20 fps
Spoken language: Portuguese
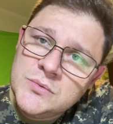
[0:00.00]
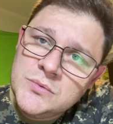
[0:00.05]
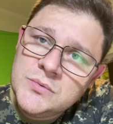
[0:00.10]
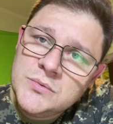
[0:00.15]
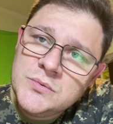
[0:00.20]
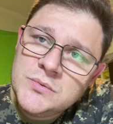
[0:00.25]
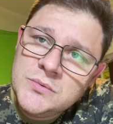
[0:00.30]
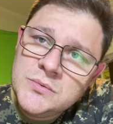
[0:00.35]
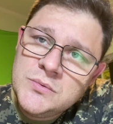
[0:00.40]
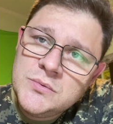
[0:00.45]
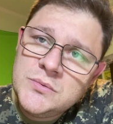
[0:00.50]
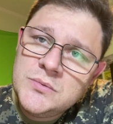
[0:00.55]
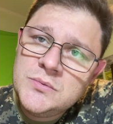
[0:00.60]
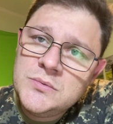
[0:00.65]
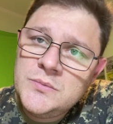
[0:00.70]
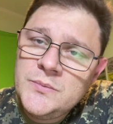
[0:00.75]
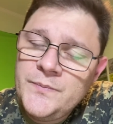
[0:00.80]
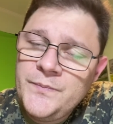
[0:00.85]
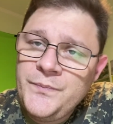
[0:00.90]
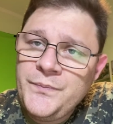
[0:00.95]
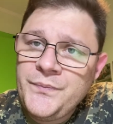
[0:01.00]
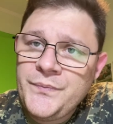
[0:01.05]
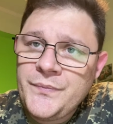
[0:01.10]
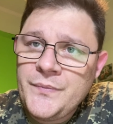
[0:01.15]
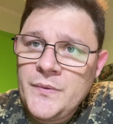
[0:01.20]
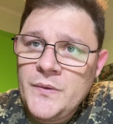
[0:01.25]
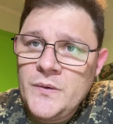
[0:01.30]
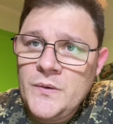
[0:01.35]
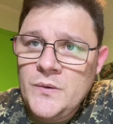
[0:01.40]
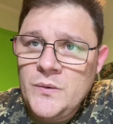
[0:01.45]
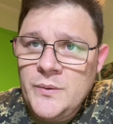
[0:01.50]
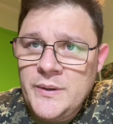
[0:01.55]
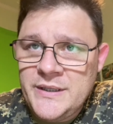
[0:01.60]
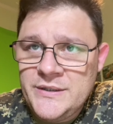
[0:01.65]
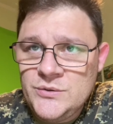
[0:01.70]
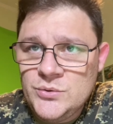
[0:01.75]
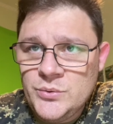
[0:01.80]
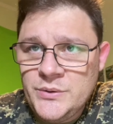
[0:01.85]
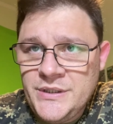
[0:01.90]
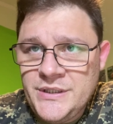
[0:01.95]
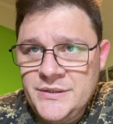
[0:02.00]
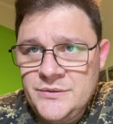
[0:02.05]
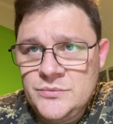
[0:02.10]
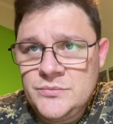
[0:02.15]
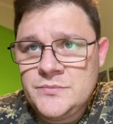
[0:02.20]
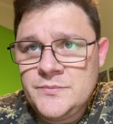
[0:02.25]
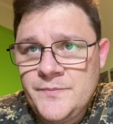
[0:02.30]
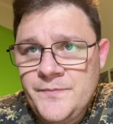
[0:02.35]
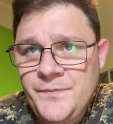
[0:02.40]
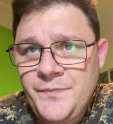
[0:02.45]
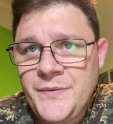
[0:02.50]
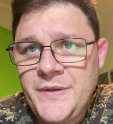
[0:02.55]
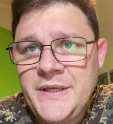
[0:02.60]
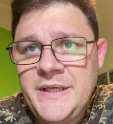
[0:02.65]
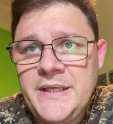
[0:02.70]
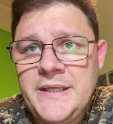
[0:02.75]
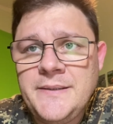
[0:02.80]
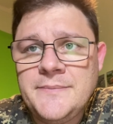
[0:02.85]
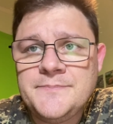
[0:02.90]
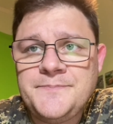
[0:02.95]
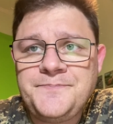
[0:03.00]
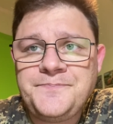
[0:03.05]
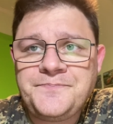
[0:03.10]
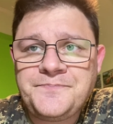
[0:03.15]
o, o Arduino e